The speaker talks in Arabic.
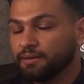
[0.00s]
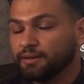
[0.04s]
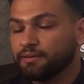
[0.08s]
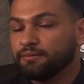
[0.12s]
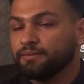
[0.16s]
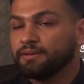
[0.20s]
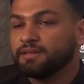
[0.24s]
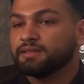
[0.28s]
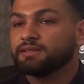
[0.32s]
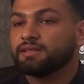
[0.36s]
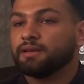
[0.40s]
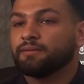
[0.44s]
نعم.
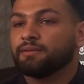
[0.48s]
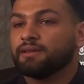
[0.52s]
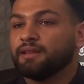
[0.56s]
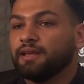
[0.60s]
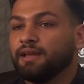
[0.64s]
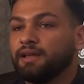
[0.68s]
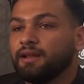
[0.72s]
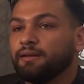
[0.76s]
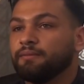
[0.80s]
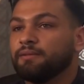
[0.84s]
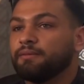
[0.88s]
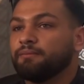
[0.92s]
بالضبط
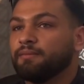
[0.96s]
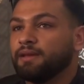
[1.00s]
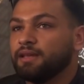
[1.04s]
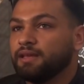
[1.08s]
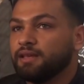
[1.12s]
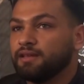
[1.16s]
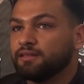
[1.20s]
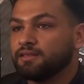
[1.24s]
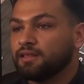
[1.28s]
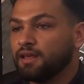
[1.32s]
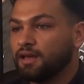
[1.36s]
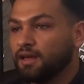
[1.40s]
احنا
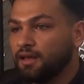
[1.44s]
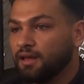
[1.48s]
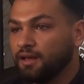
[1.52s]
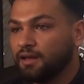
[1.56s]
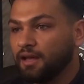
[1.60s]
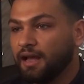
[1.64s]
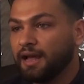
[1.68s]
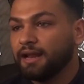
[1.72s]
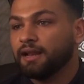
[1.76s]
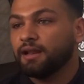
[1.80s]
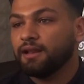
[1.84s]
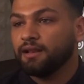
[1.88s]

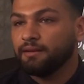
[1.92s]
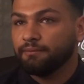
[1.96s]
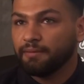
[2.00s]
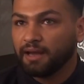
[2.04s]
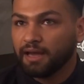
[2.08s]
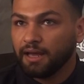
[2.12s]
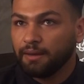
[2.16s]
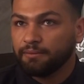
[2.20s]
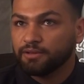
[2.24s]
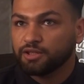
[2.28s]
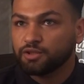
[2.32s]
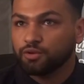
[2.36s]
بنميزها عن
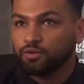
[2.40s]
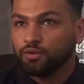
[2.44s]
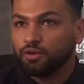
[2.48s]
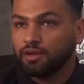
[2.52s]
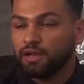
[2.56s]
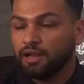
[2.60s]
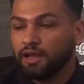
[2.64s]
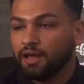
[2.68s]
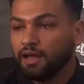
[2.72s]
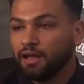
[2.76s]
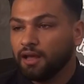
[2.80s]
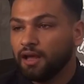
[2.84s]
المخابز
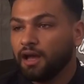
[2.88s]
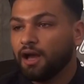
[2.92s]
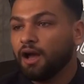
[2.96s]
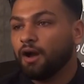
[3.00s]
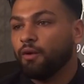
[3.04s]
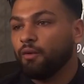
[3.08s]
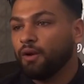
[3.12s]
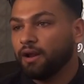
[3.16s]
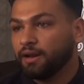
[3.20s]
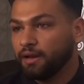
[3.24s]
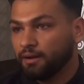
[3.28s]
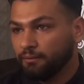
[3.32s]
كلها
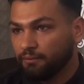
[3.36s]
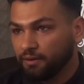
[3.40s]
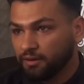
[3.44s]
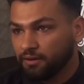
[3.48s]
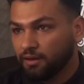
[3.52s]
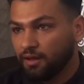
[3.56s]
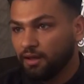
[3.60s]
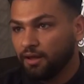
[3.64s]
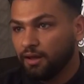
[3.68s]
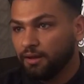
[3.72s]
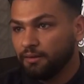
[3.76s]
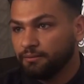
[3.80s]
او عن
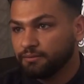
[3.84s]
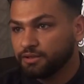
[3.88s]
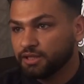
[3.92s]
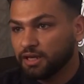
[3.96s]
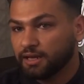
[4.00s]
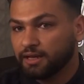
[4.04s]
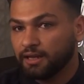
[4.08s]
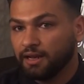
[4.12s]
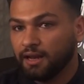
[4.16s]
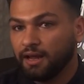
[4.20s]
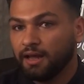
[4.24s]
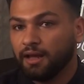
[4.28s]
المطاعم
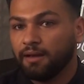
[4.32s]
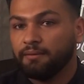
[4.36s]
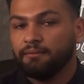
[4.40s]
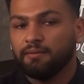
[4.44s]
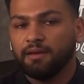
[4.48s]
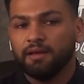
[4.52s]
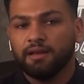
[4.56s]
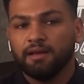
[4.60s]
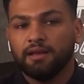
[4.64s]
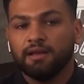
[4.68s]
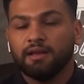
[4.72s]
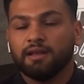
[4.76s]
بشكل عام
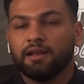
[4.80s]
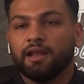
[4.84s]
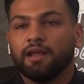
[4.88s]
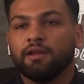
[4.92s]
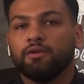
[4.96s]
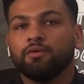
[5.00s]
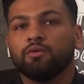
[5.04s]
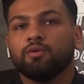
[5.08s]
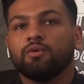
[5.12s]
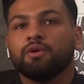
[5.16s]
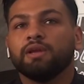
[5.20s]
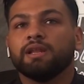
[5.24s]

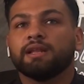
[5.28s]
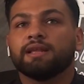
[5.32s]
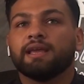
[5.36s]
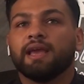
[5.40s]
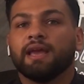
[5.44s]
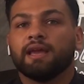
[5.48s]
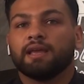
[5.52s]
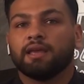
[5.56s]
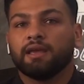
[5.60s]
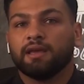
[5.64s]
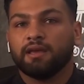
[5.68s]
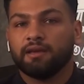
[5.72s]
لانه هي
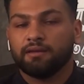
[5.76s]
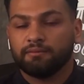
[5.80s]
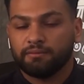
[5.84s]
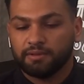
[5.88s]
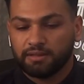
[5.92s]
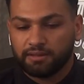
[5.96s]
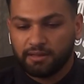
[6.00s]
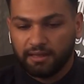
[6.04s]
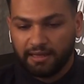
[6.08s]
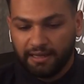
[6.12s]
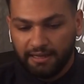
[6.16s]
الكعكه بت...